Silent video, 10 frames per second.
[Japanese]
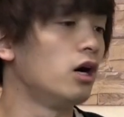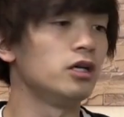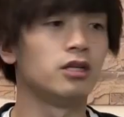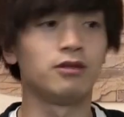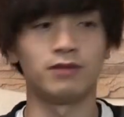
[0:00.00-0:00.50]
は
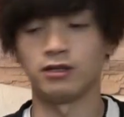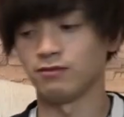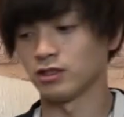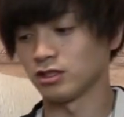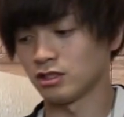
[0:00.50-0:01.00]
い、出てまい
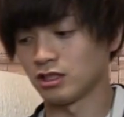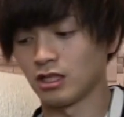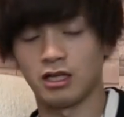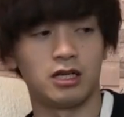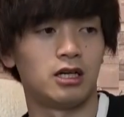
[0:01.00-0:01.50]
りまし
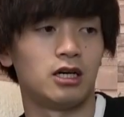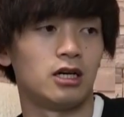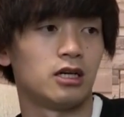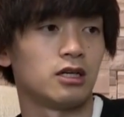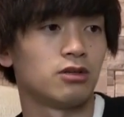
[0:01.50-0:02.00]

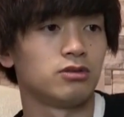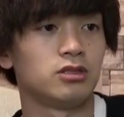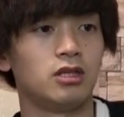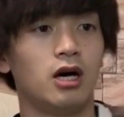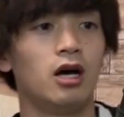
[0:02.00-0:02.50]
た。こ
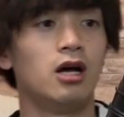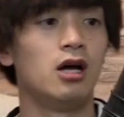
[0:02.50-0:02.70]
ちら。